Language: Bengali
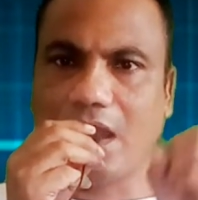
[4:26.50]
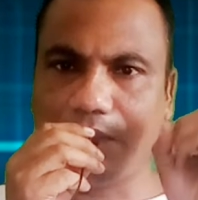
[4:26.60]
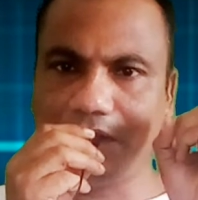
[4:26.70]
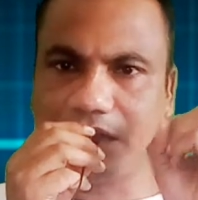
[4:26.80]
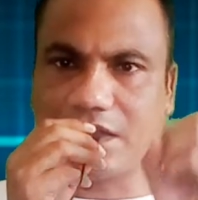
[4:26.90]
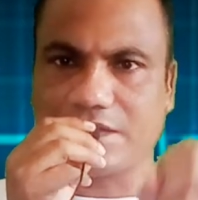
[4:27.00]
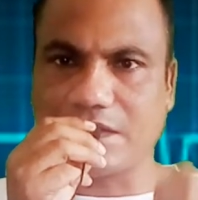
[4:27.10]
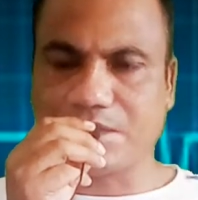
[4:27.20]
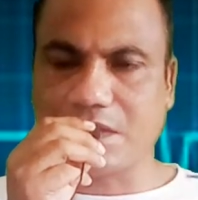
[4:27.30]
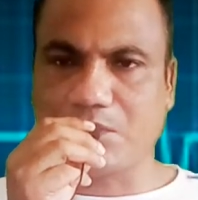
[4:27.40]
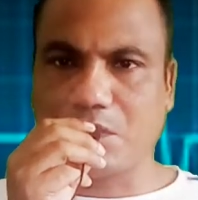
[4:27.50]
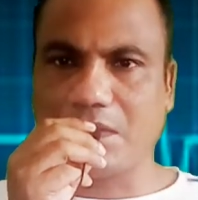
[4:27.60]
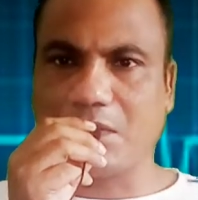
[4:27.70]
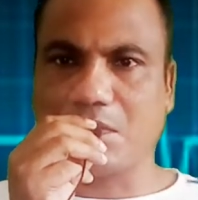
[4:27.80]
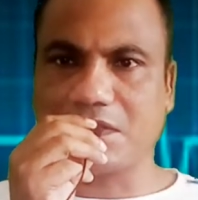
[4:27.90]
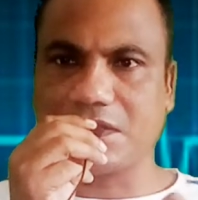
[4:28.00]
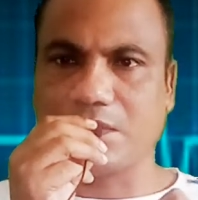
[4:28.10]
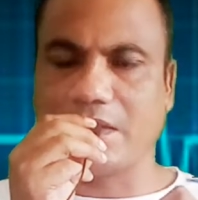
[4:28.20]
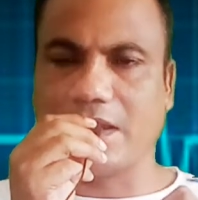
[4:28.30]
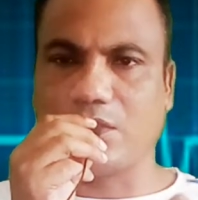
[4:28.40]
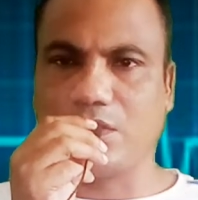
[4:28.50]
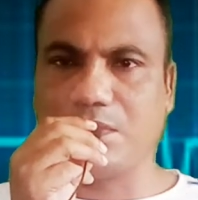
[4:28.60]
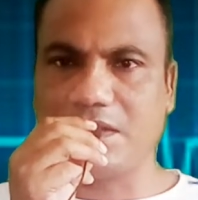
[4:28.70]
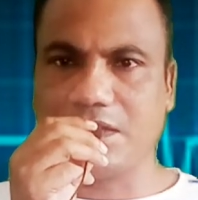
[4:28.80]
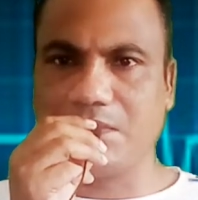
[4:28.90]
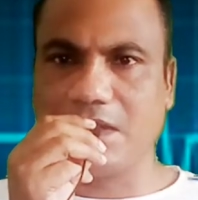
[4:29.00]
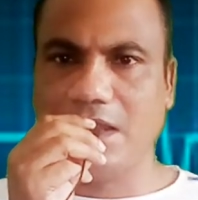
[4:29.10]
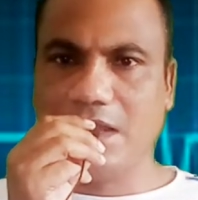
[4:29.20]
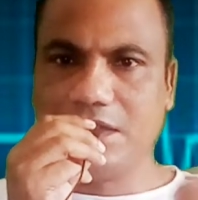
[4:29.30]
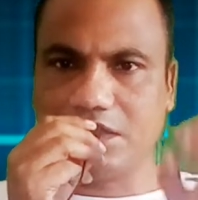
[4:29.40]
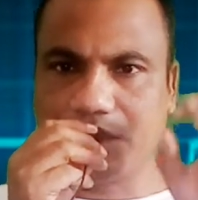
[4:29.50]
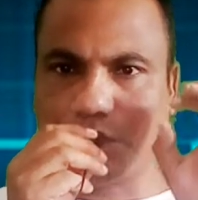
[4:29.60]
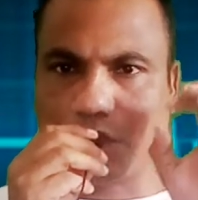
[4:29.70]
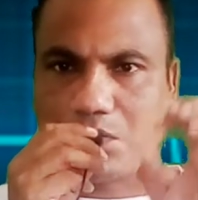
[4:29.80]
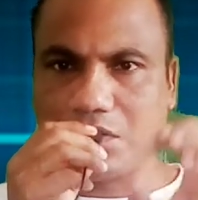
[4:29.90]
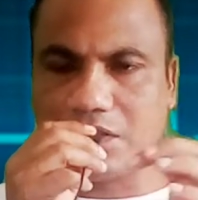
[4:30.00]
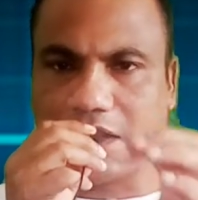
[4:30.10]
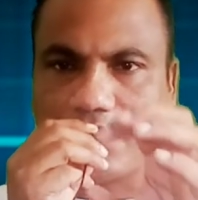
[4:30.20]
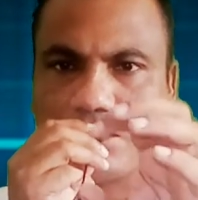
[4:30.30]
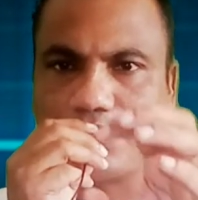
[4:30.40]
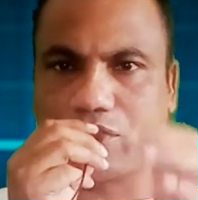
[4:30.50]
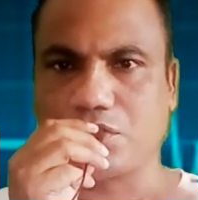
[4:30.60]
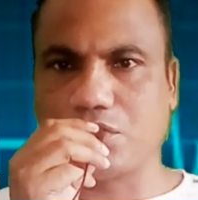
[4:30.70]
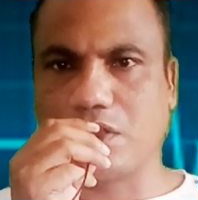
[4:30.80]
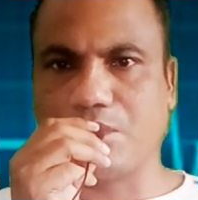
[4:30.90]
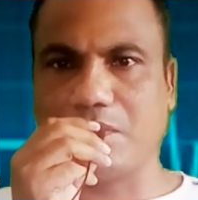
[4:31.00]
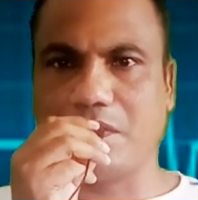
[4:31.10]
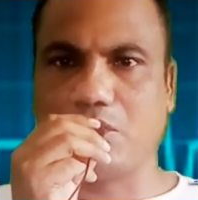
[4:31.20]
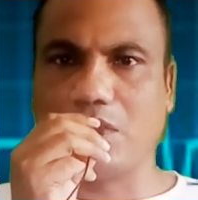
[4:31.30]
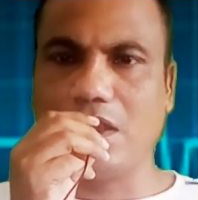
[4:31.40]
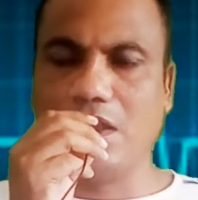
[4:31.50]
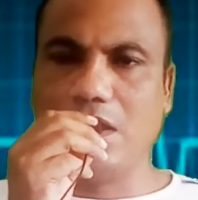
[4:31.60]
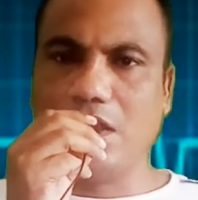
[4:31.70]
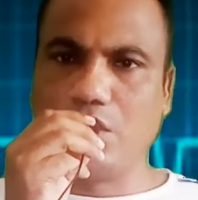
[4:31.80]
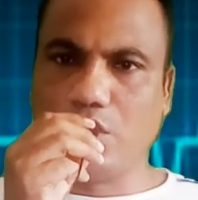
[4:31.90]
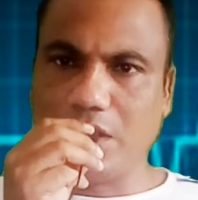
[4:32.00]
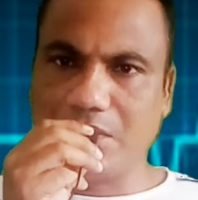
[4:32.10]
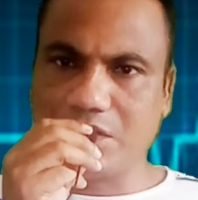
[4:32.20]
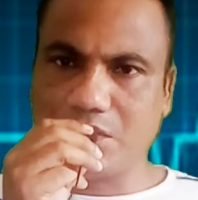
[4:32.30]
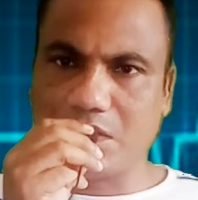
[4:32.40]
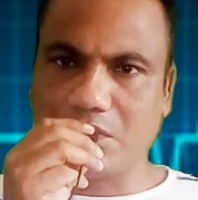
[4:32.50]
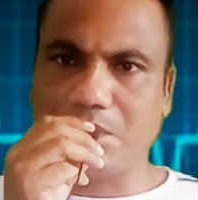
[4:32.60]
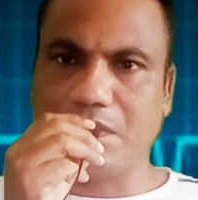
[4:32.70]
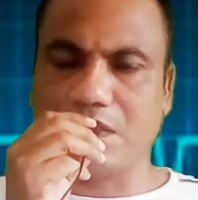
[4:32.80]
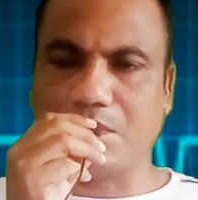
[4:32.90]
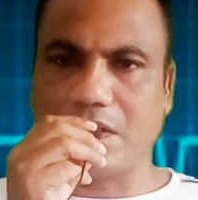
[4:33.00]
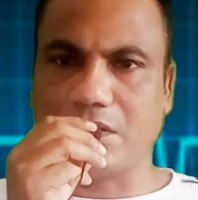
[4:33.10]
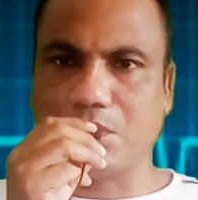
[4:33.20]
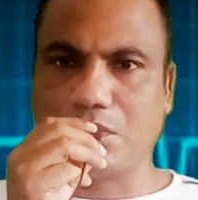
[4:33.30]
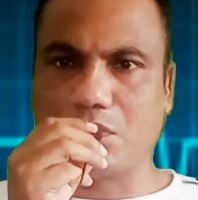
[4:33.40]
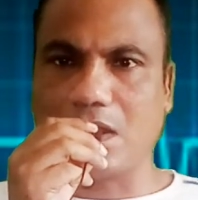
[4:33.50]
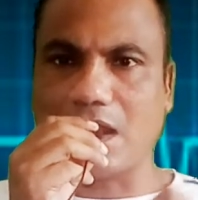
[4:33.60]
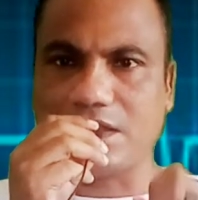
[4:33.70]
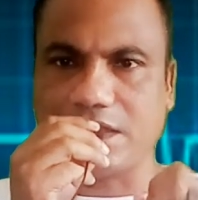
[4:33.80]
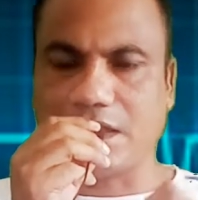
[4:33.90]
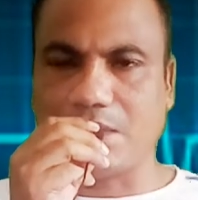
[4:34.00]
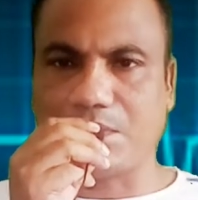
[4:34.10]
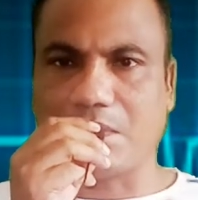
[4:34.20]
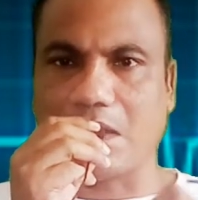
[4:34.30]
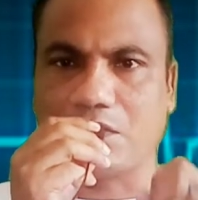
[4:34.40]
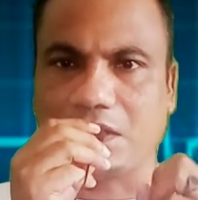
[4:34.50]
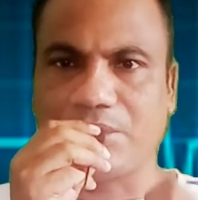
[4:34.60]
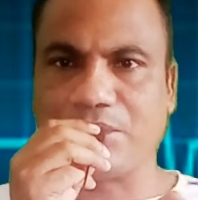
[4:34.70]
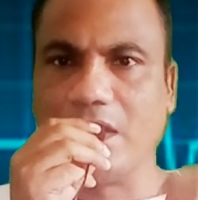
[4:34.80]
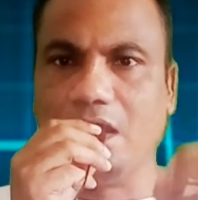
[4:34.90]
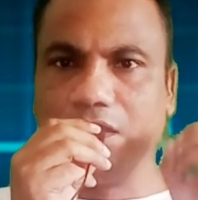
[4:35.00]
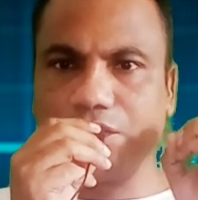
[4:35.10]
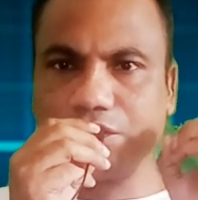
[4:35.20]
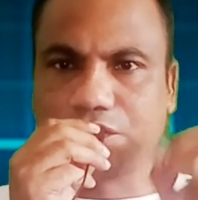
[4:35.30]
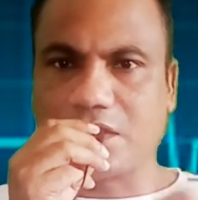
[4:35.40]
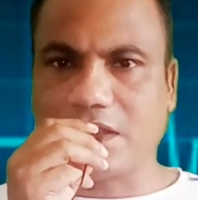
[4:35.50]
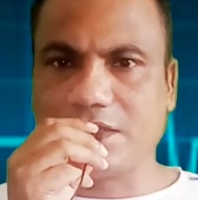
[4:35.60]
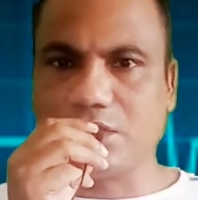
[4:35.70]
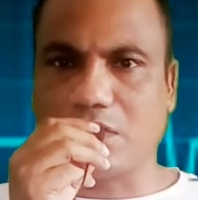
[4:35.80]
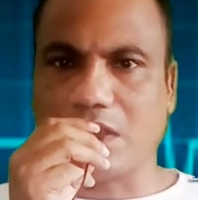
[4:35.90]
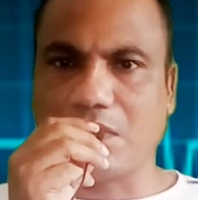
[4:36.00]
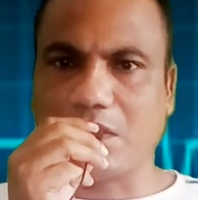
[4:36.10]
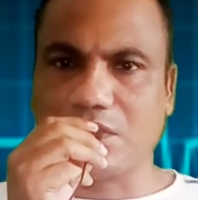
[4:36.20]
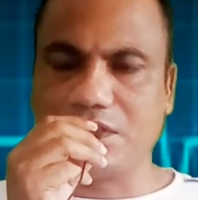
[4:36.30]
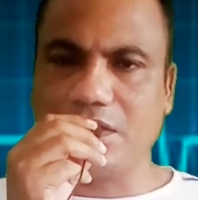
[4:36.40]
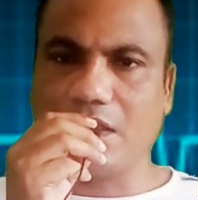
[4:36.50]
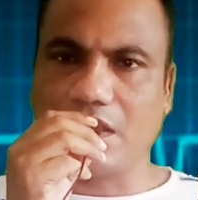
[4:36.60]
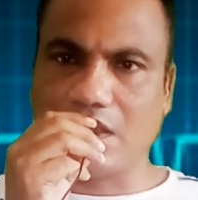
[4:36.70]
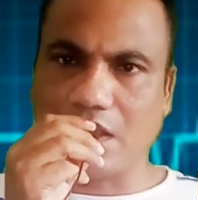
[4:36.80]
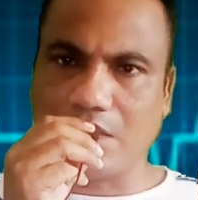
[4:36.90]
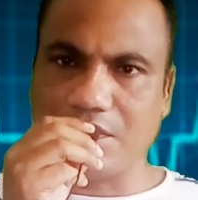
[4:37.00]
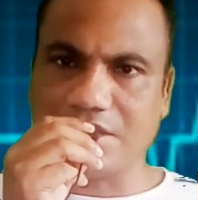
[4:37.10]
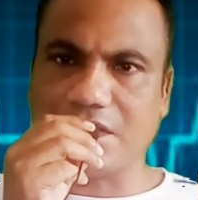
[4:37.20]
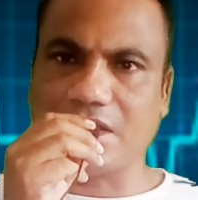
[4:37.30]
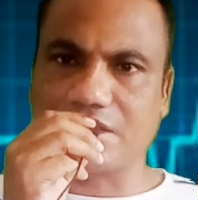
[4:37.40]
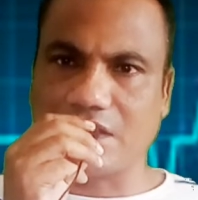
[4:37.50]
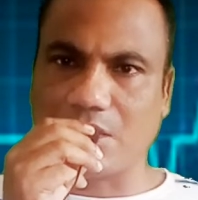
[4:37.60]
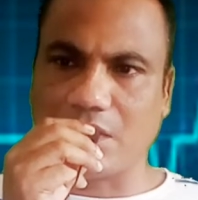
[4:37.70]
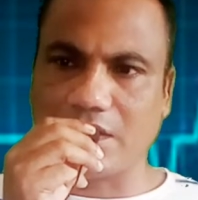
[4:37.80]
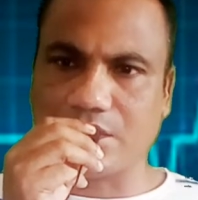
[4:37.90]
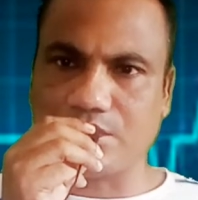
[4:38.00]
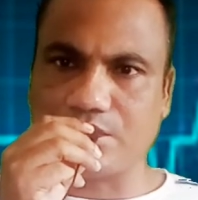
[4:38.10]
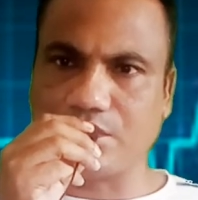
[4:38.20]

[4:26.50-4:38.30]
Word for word: আমার চ্যানেলটা সাবস্ক্রাইব করবেন এবং পাশে থেকে বেল অ্যাকাউন্টটি বাজিয়ে দেবেন যাতে পরবর্তীতে এরকম সুন্দর সুন্দর আপনার ভিডিওগুলো নোটিফিকেশনের মাধ্যমে পেতে পারেন তো বন্ধুরা আজ এখানে আপনারা ভালো থাকেন সুস্থ থাকেন সে দোয়া কামনা করছি আল্লাহ হাফেজ আসসালামু আলাইকুম